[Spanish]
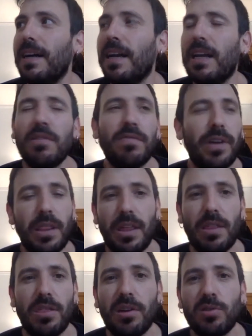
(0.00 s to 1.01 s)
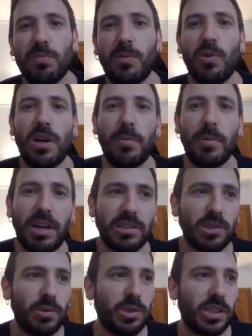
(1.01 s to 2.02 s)
la infancia en cierto modo, a ver las
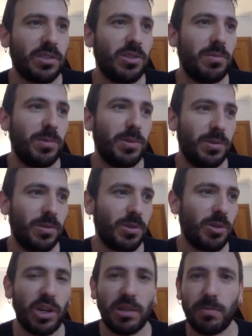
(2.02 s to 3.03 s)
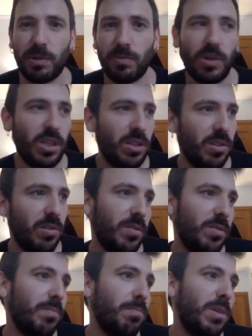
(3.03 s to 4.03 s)
cosas como, como, las ve un niño.
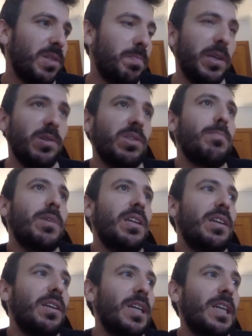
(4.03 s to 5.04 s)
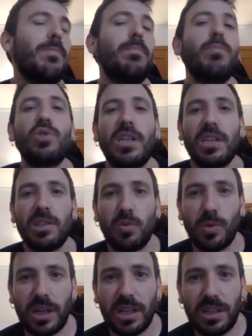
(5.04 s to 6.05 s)
Me inspiro también en mucha
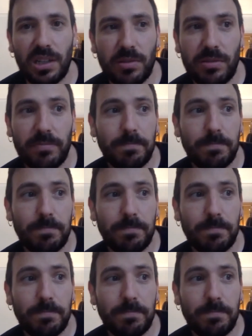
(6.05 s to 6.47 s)
lectura que he tenido